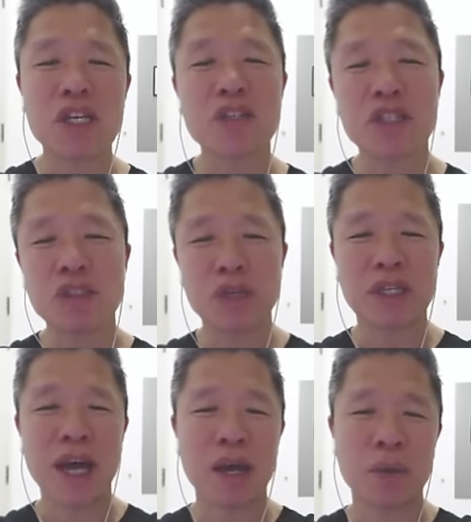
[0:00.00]
이어질 수
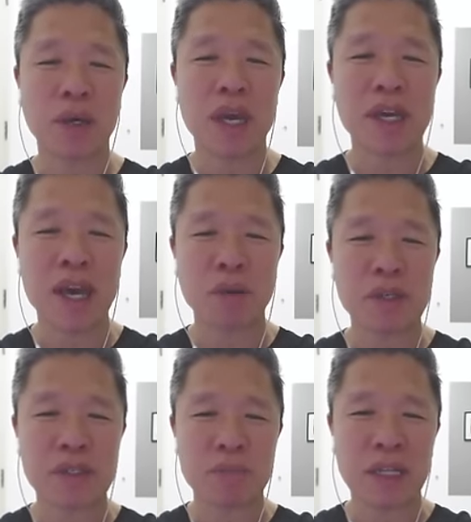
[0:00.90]
있다 이렇게 얘기하고
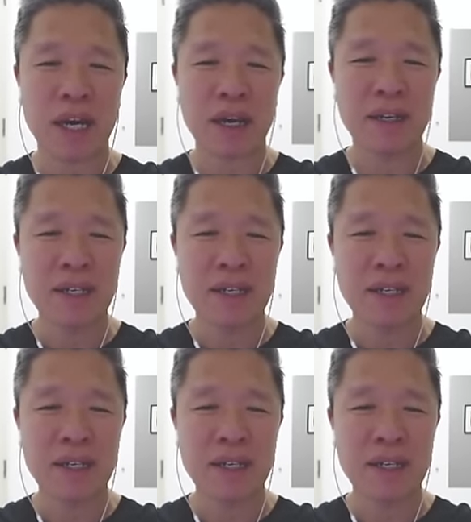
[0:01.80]
있습니다.